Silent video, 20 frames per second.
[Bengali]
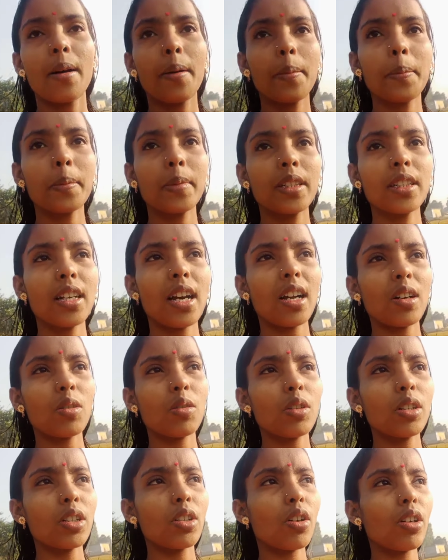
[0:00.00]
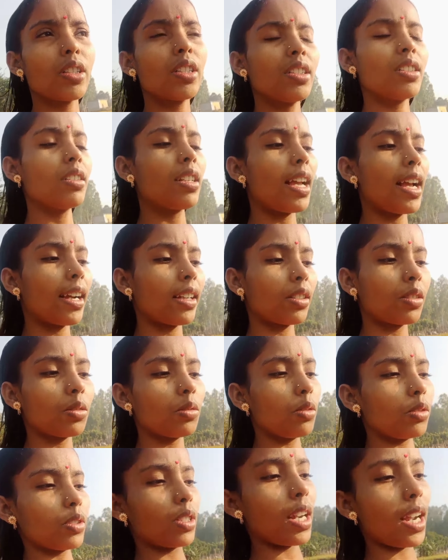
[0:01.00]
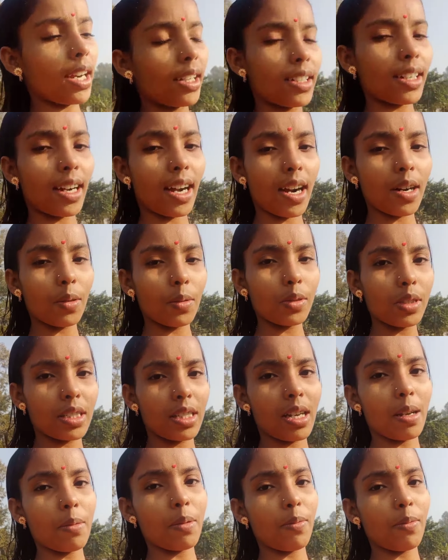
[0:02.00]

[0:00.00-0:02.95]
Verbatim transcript: আমি আরও এই কয়দিন এক তো ওটা একটা কারণ যে